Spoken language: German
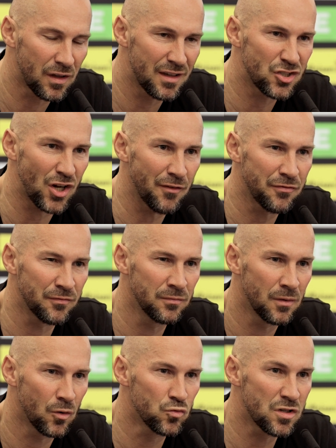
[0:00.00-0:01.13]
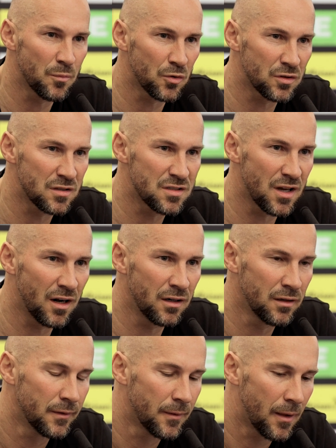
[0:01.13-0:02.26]
es schaffen, unser Potenzial
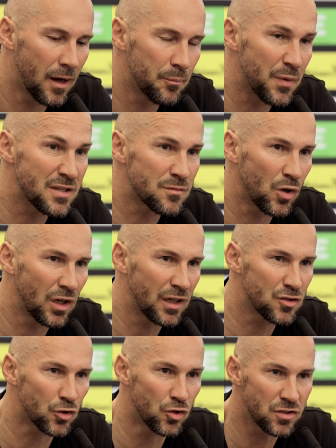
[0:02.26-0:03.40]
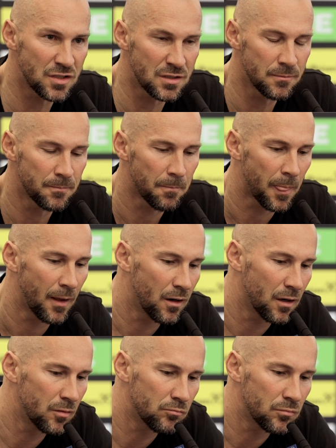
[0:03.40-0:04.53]
äh, bestmöglich zu nützen, äh,